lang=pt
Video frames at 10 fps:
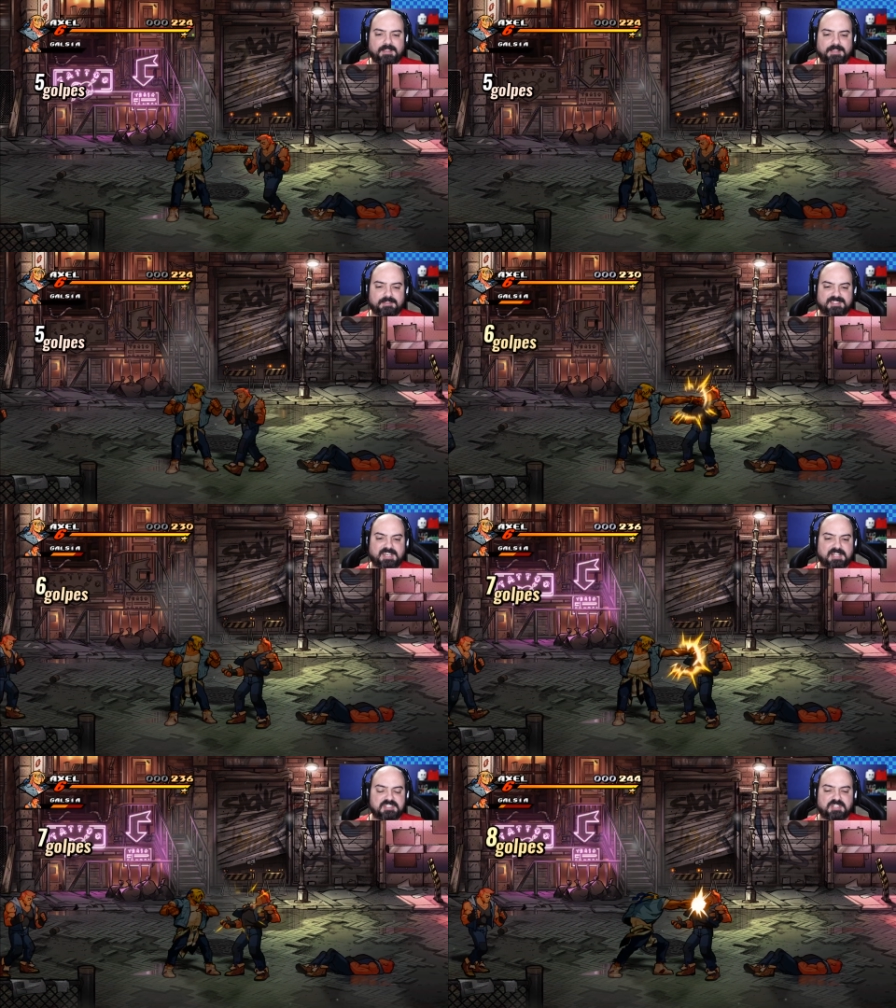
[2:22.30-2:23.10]
É,
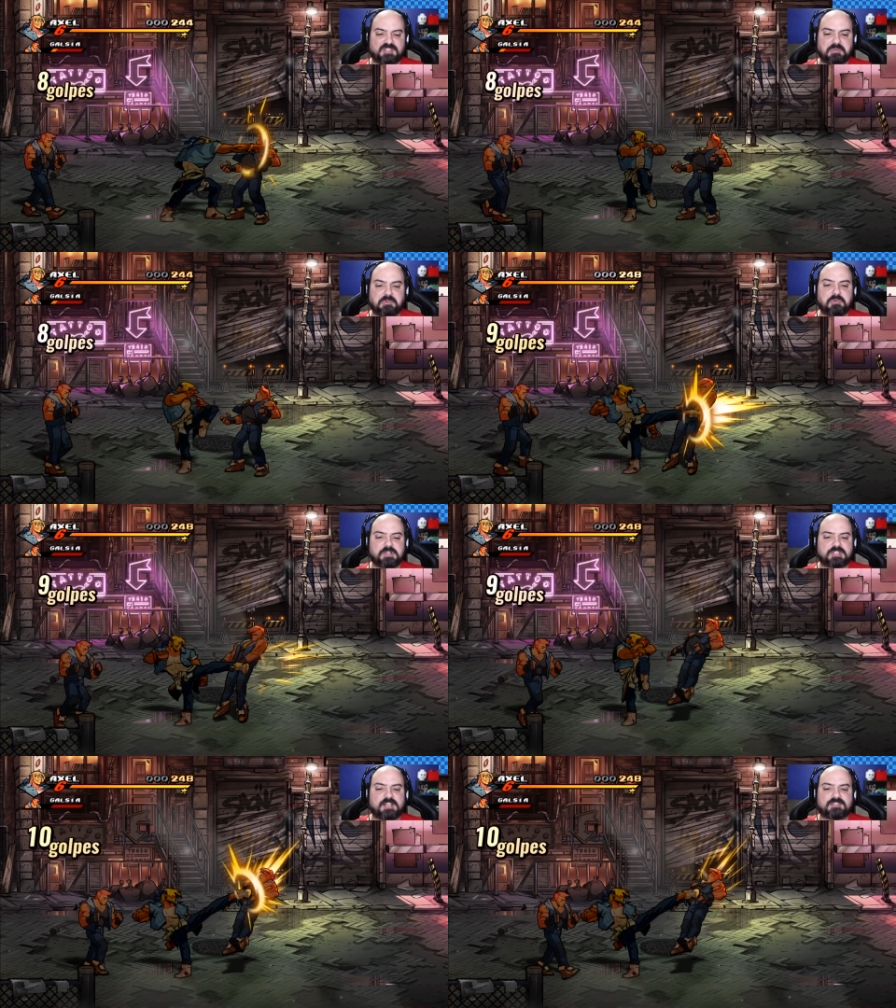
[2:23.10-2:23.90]
cerca de
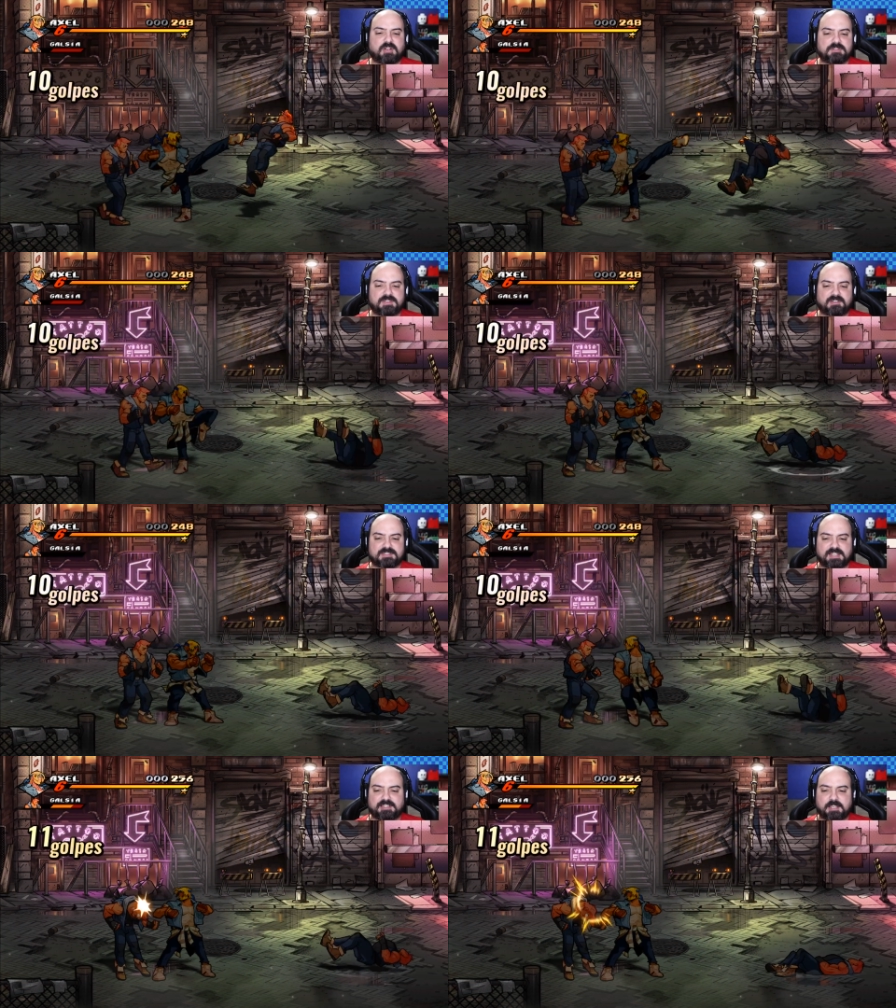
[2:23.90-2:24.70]
2, 3 horas você
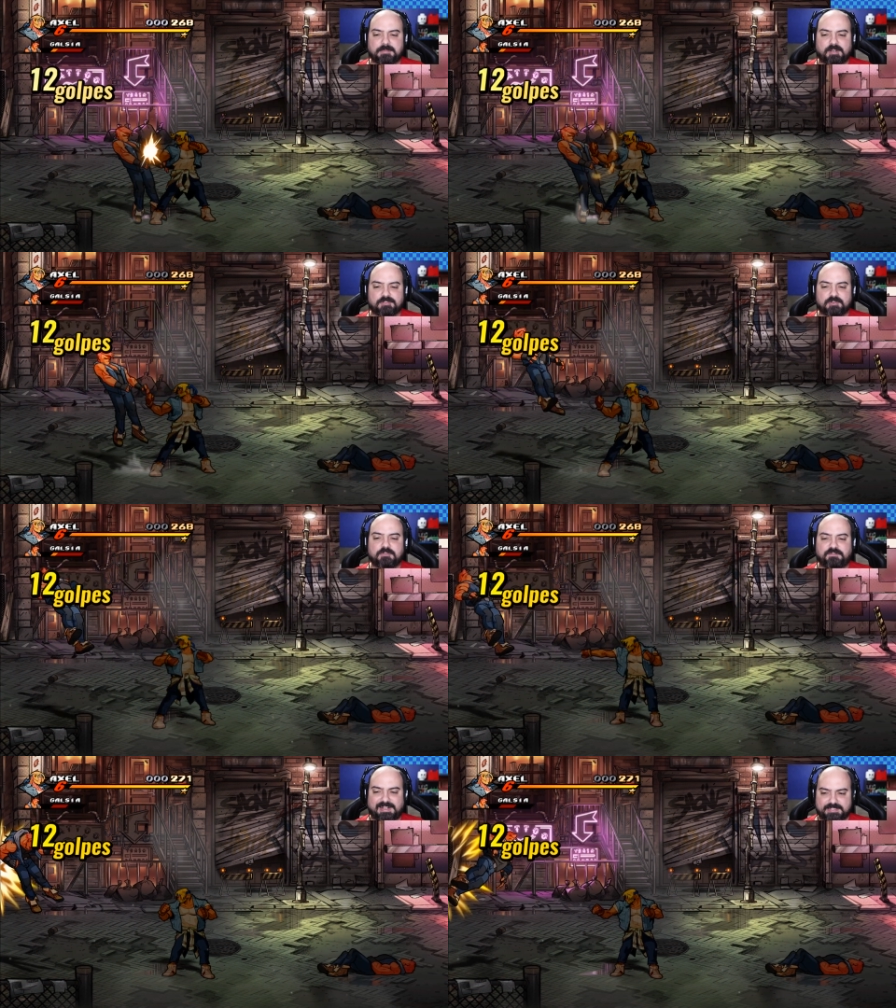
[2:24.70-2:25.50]
consegue terminar o
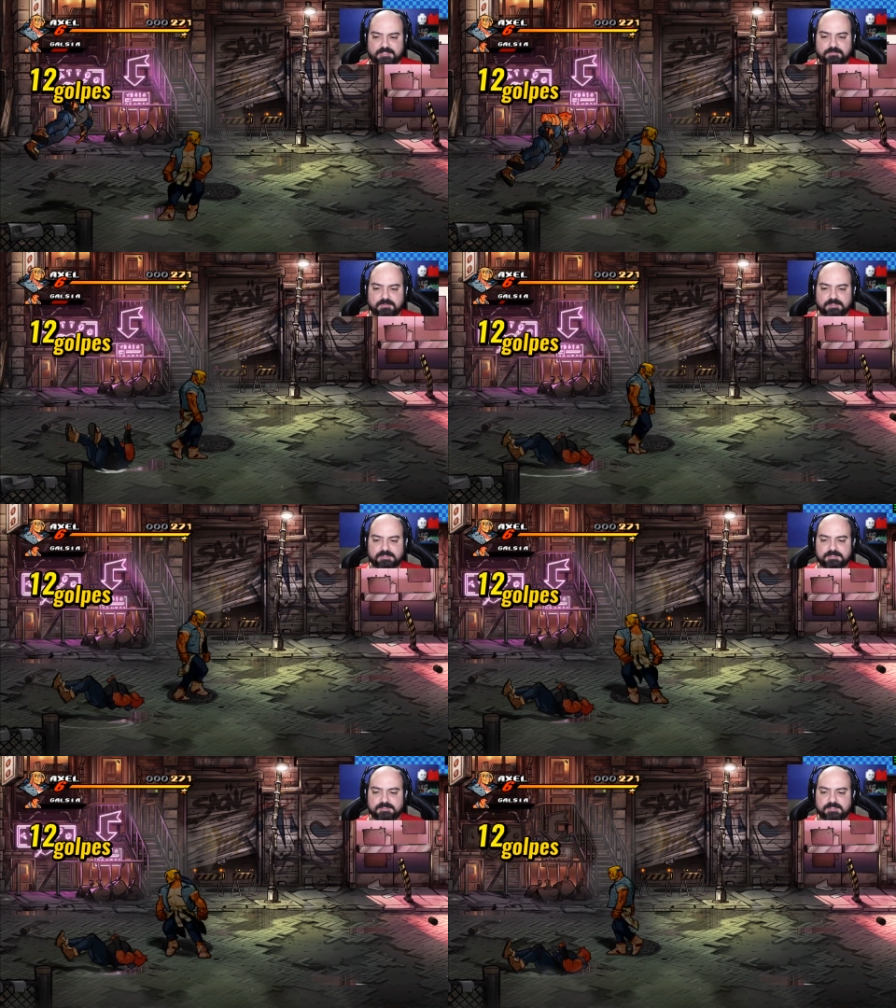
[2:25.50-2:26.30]
jogo fácil.
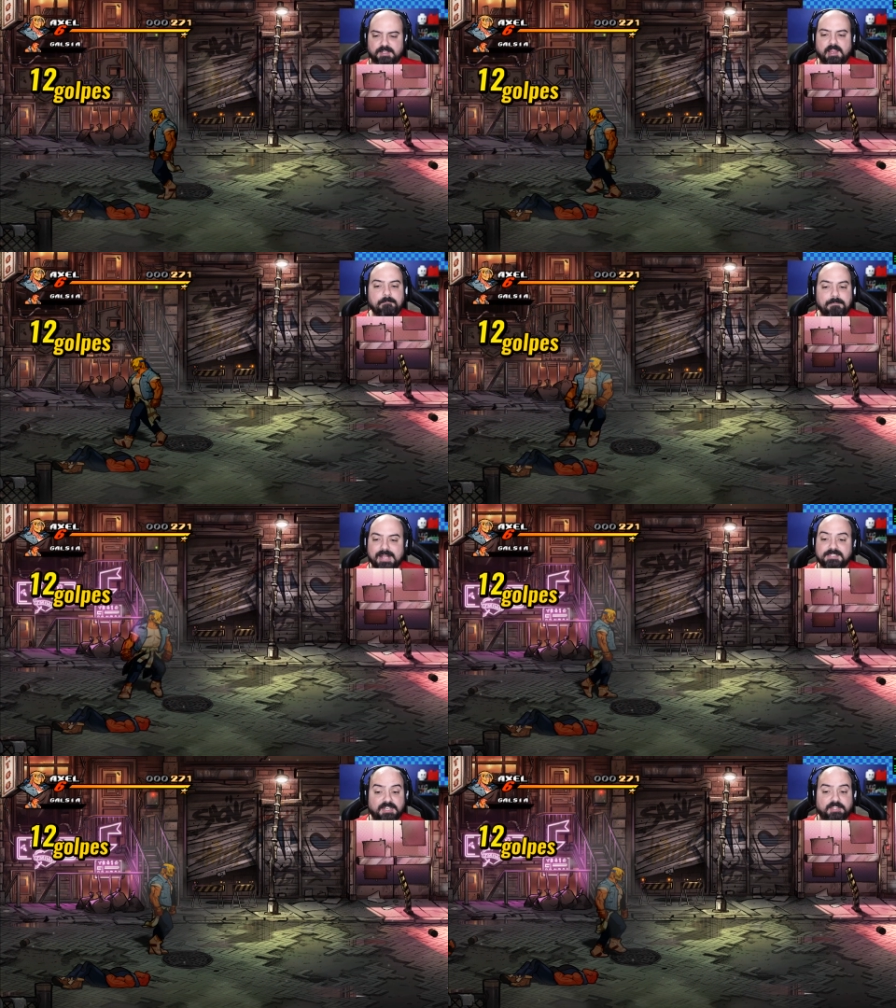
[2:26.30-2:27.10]

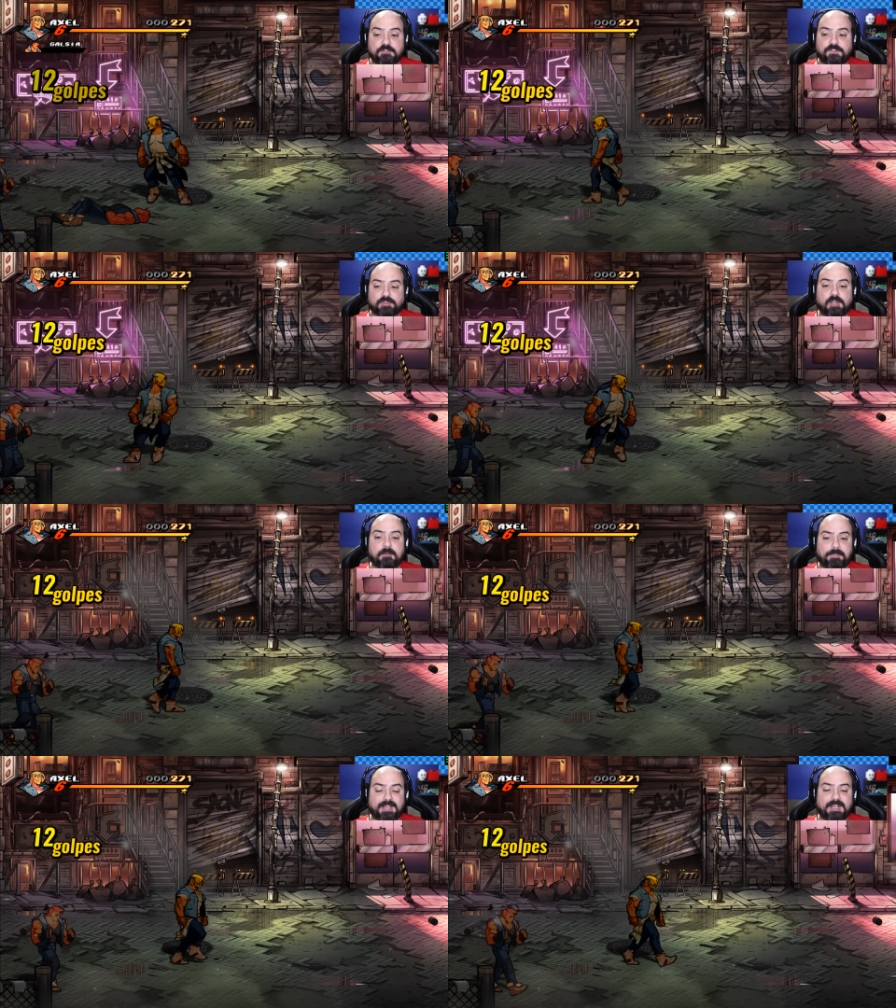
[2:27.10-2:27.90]
Mas ele tem um fator
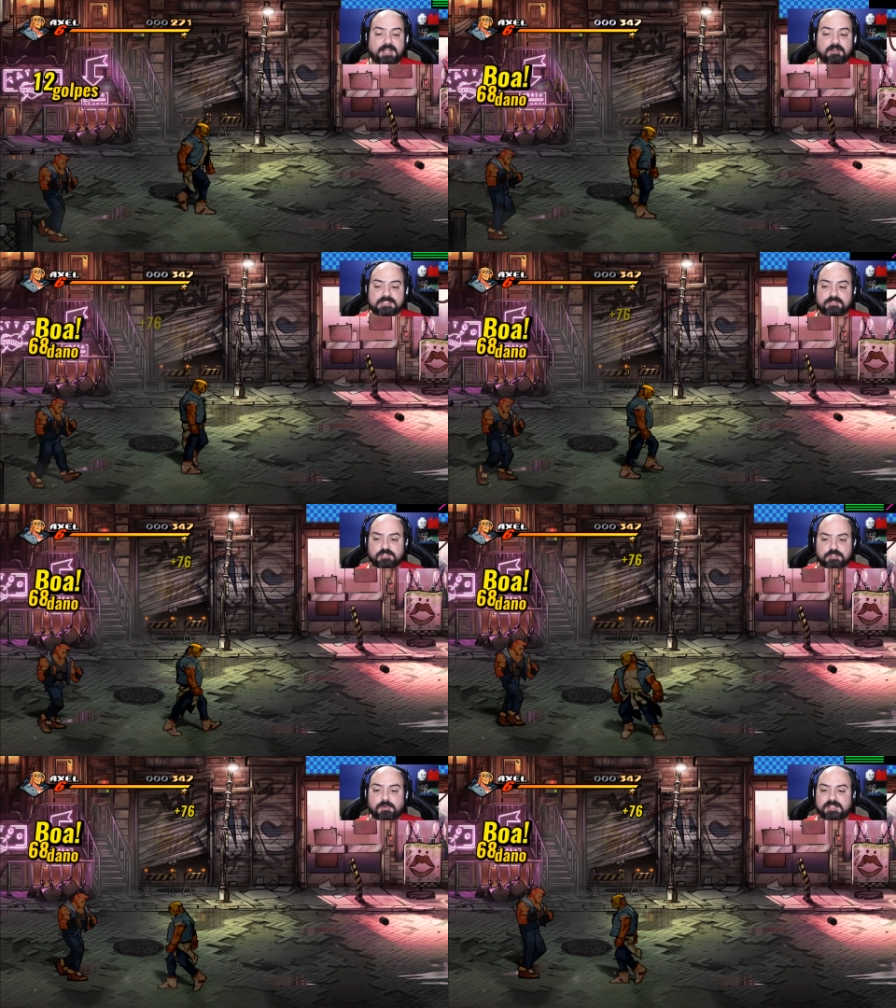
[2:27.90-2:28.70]
replay legal que são os
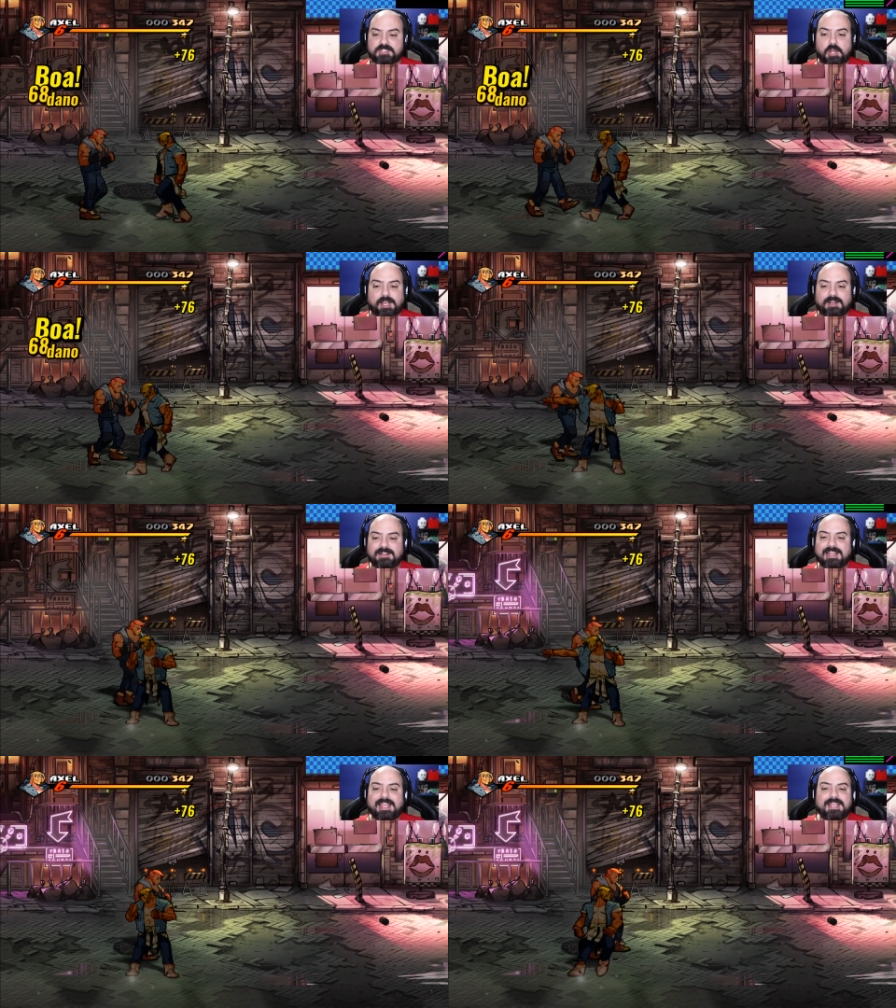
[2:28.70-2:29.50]
outros mods. E olha,
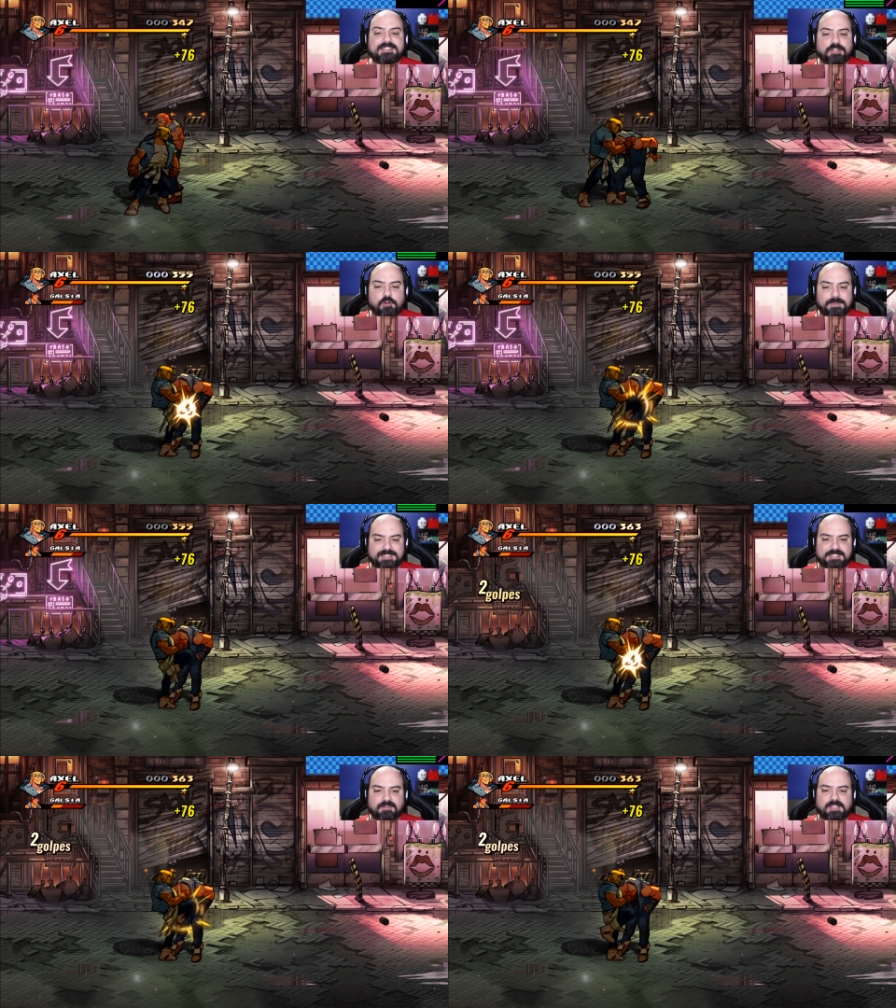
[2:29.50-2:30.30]
esse
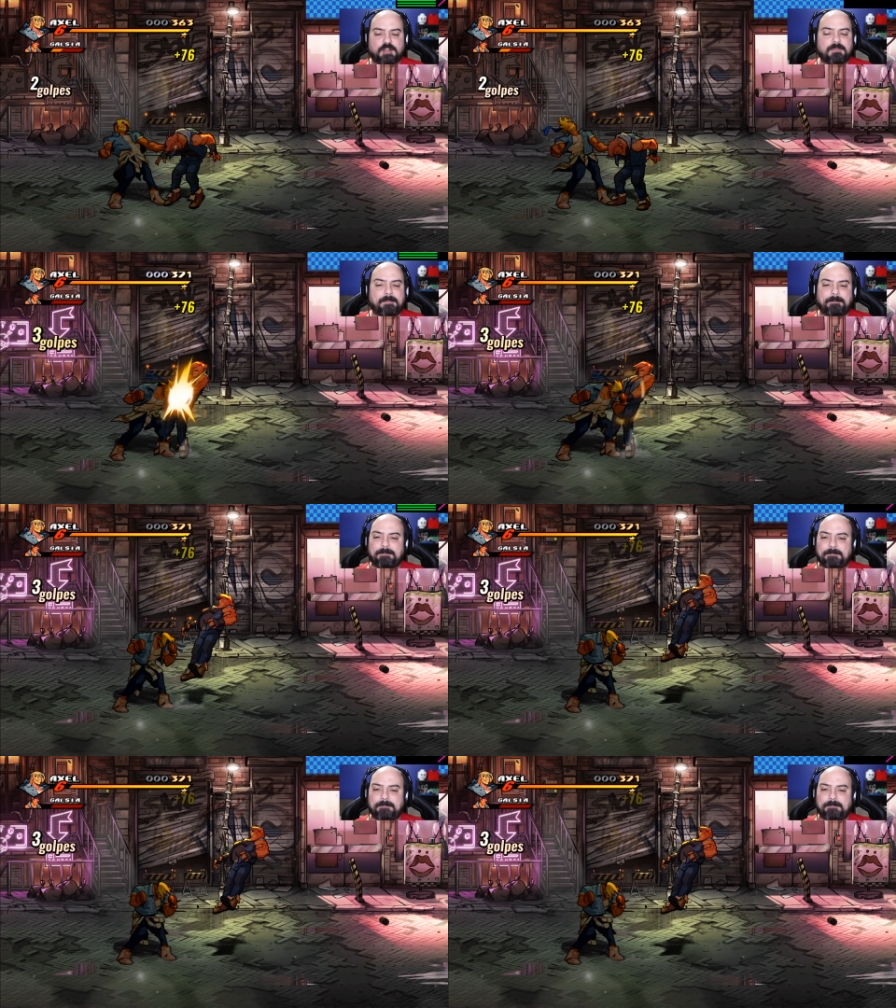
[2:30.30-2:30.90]
comecinho aqui é uma